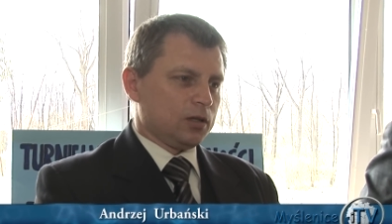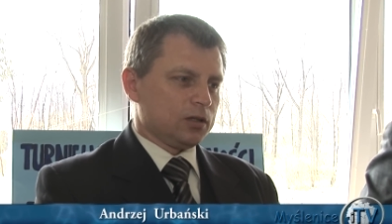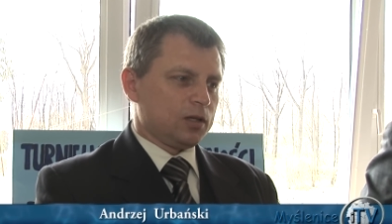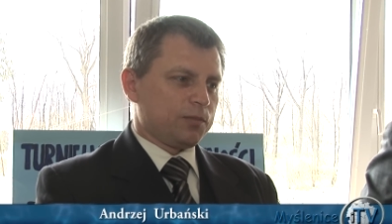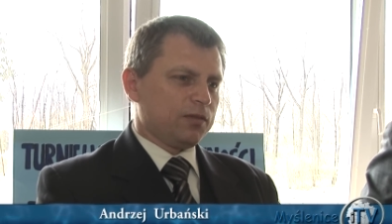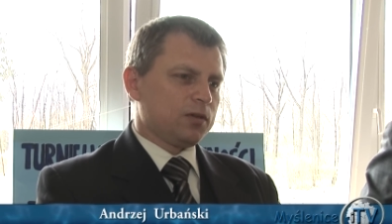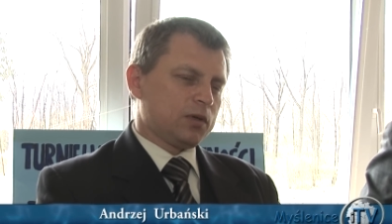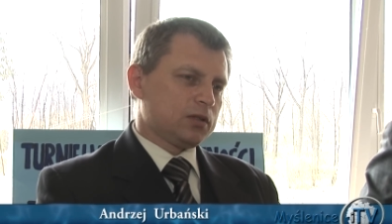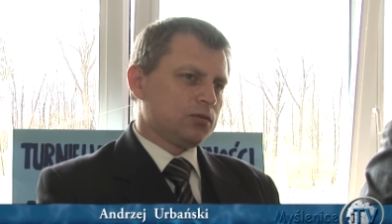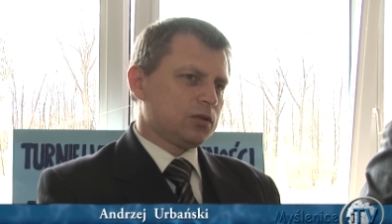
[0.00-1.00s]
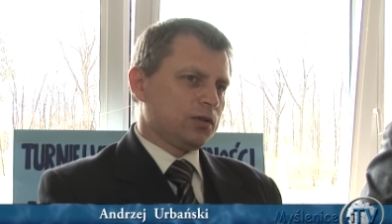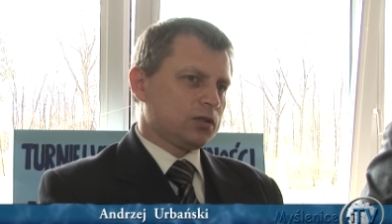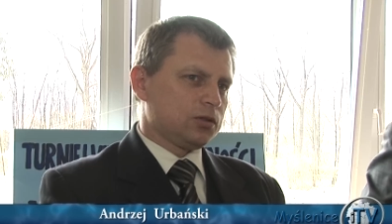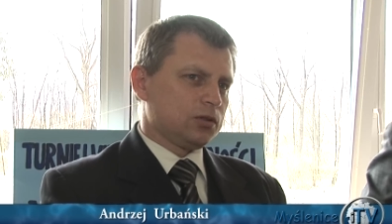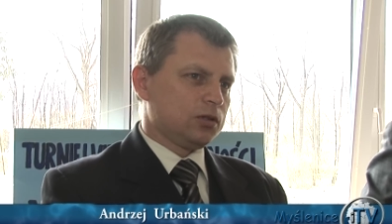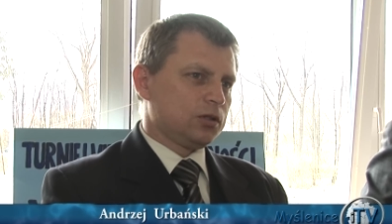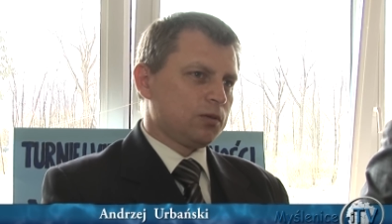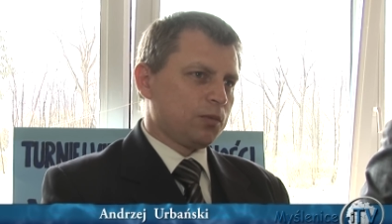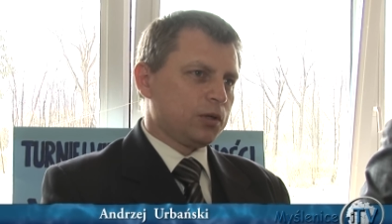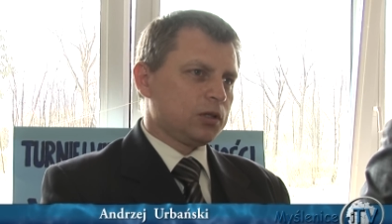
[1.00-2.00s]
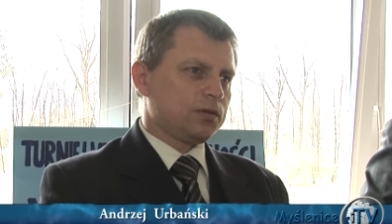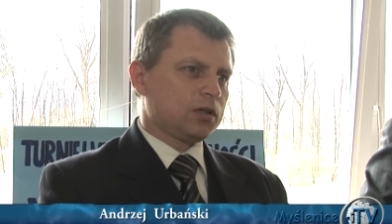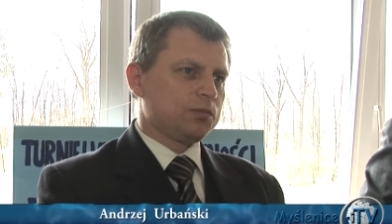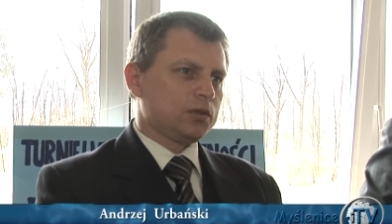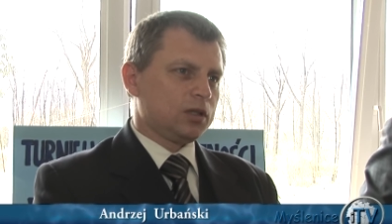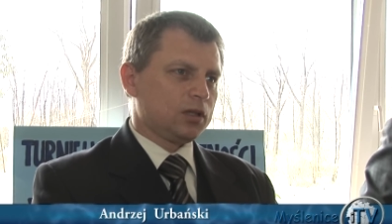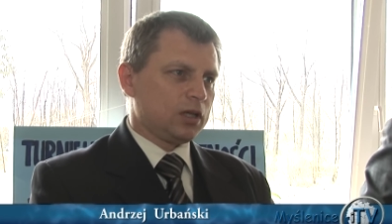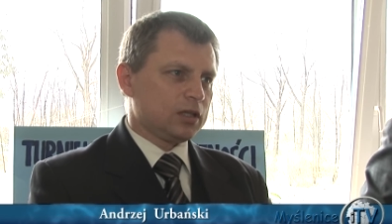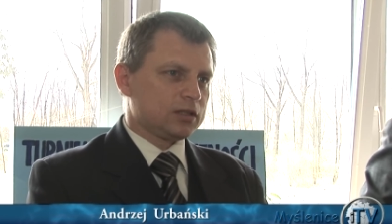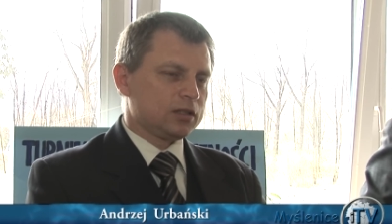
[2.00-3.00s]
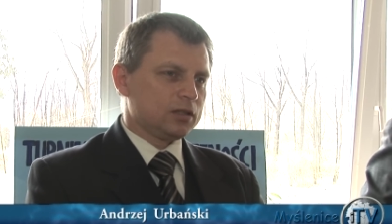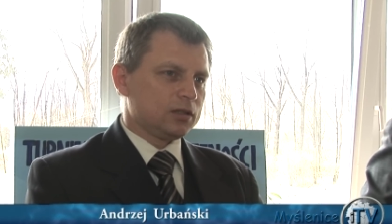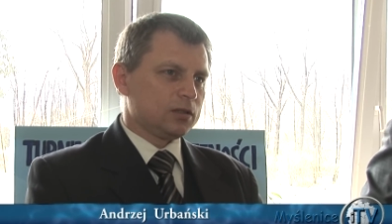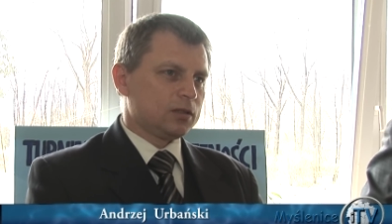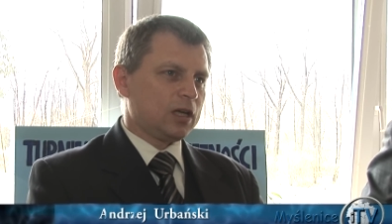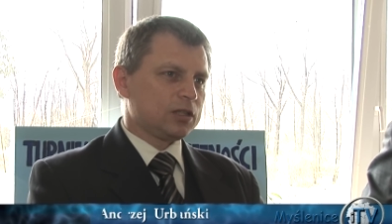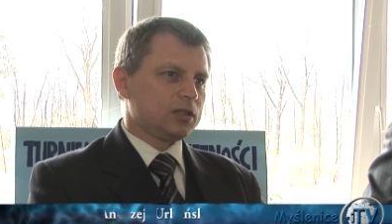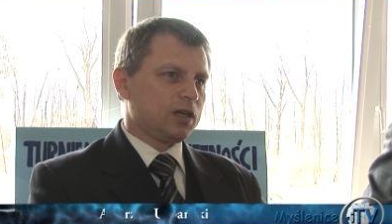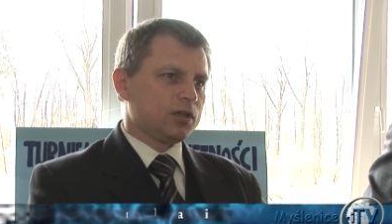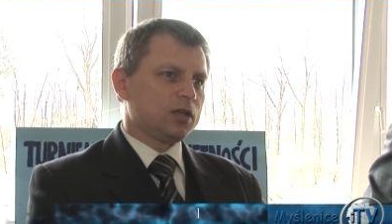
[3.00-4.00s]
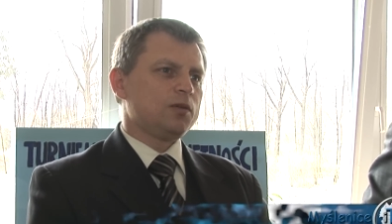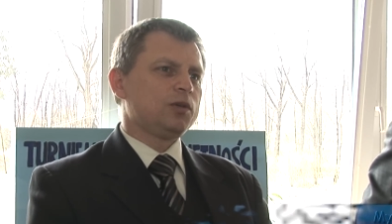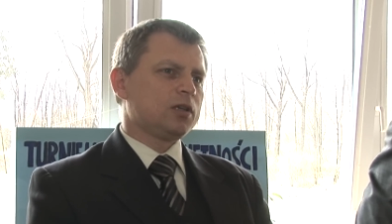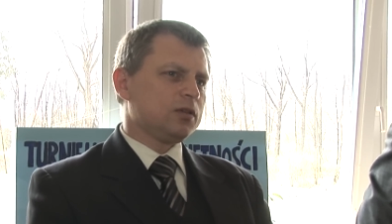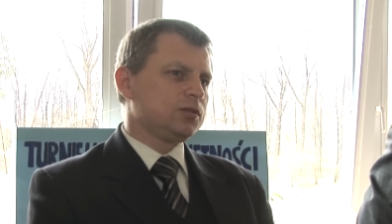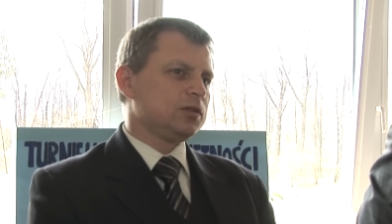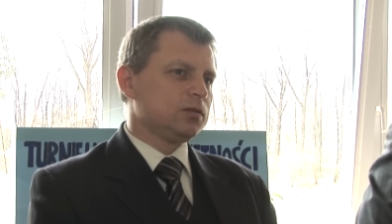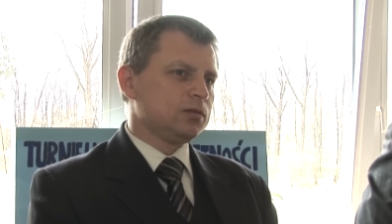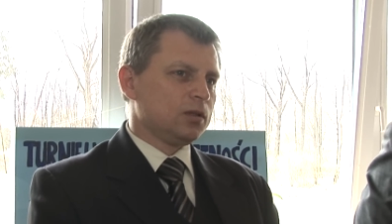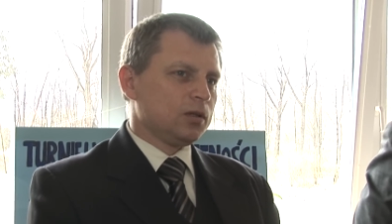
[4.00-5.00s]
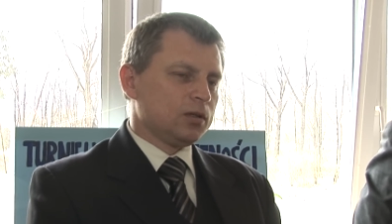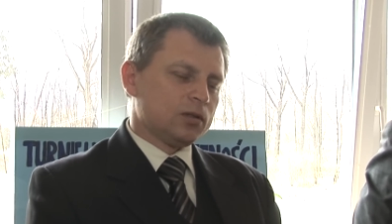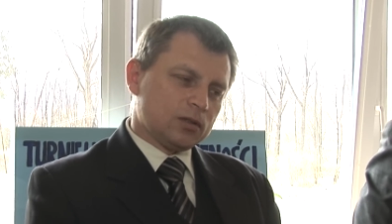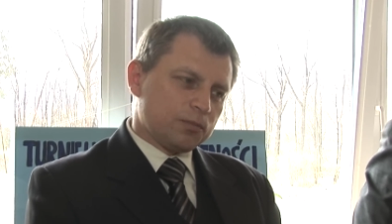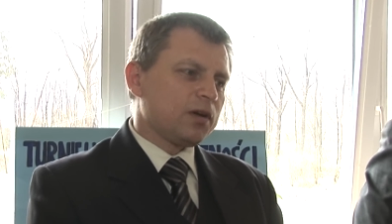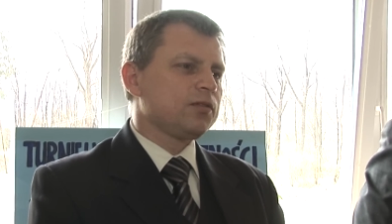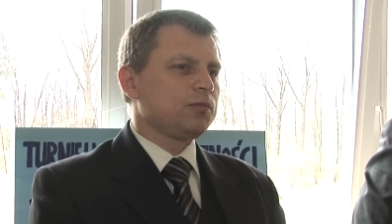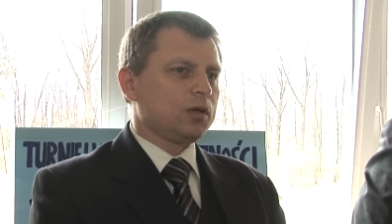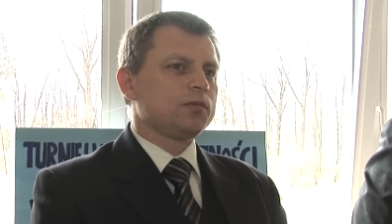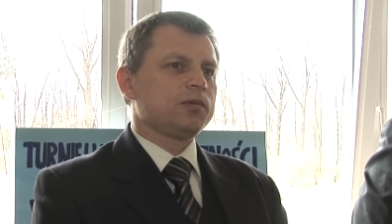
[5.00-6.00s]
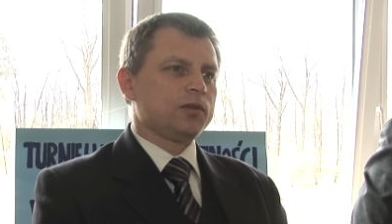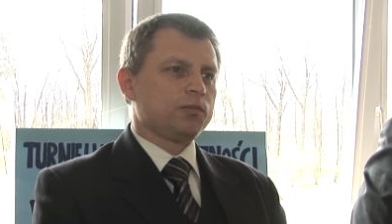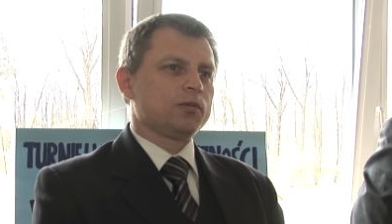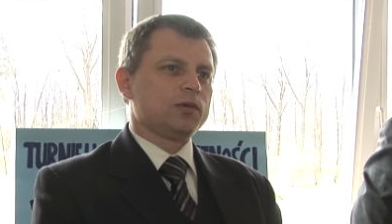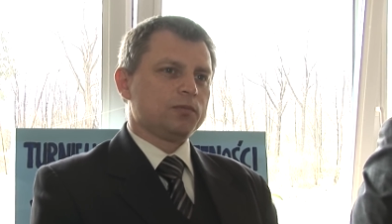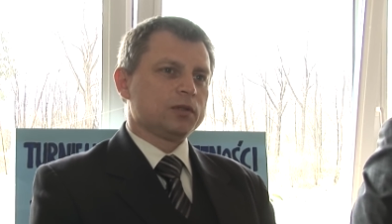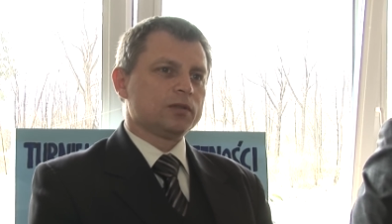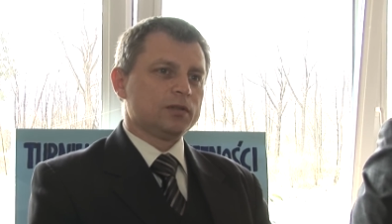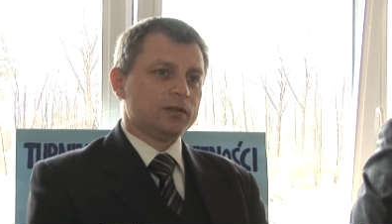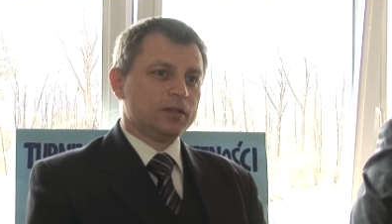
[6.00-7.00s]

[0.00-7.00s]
To jest naprawdę bardzo duże Wasze osiągnięcie, bo podejrzewam, gdyby ten test y, dać nawet chemikowi, to pewnie miałby pewne problemy.